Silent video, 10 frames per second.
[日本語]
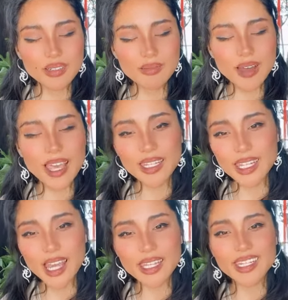
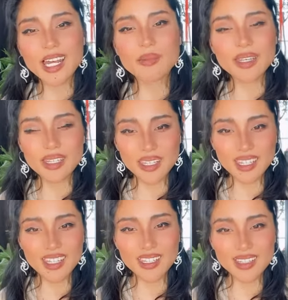アイディアひらめ
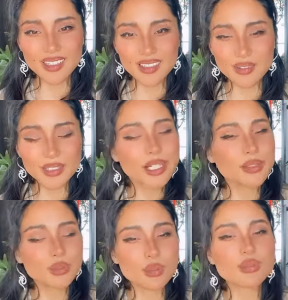きをちゃんと
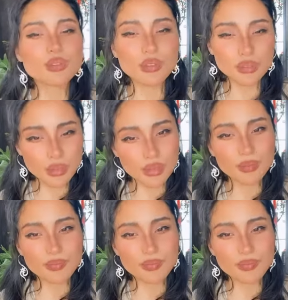尊重する